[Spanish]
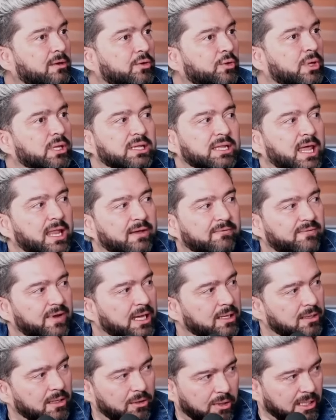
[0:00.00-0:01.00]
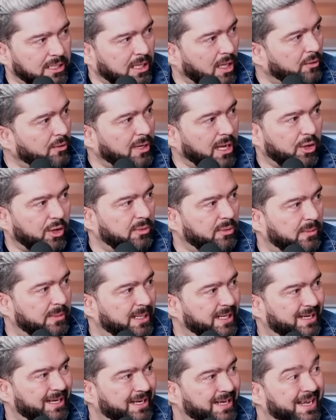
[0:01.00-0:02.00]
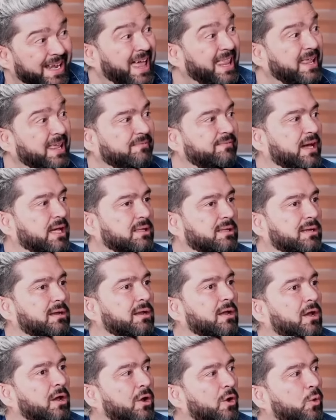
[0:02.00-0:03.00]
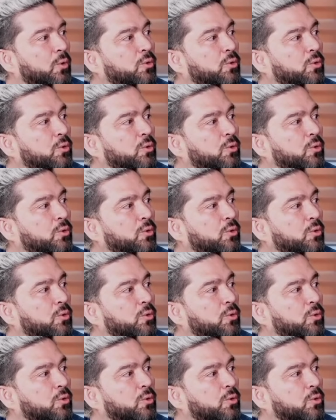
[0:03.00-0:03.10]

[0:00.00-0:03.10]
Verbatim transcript: no es nada fácil lo que te ha tocado vivir, nada fácil.